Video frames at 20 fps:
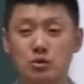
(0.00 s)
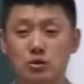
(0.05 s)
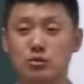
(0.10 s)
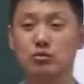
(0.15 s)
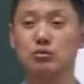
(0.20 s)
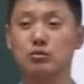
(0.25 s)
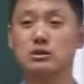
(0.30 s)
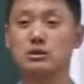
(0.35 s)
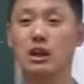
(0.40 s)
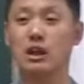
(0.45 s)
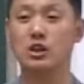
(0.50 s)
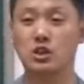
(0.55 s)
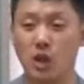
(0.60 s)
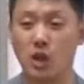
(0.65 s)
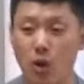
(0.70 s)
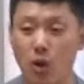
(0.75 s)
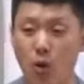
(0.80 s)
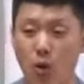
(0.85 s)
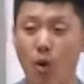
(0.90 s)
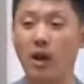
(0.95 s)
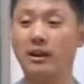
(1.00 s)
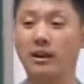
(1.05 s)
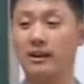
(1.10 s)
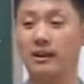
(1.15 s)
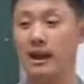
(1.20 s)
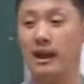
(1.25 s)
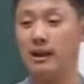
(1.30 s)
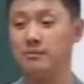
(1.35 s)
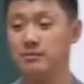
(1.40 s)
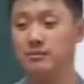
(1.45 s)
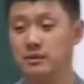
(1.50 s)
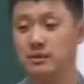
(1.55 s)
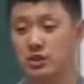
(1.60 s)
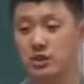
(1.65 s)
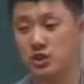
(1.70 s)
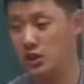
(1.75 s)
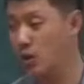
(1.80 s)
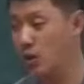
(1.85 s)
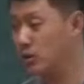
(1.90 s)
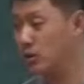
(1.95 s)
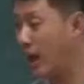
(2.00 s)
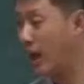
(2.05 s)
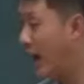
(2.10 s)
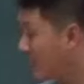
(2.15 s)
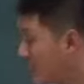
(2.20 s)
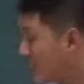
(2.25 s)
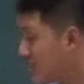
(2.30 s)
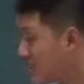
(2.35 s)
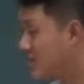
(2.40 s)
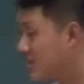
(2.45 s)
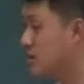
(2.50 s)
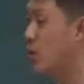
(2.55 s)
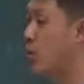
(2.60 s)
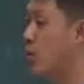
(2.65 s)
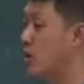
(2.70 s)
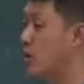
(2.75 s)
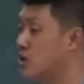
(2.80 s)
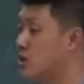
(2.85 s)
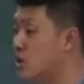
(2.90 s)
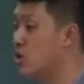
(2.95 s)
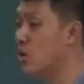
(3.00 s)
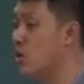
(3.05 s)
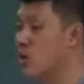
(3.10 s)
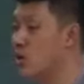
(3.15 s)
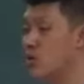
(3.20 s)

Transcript: 族在召唤着他，只有他有过正规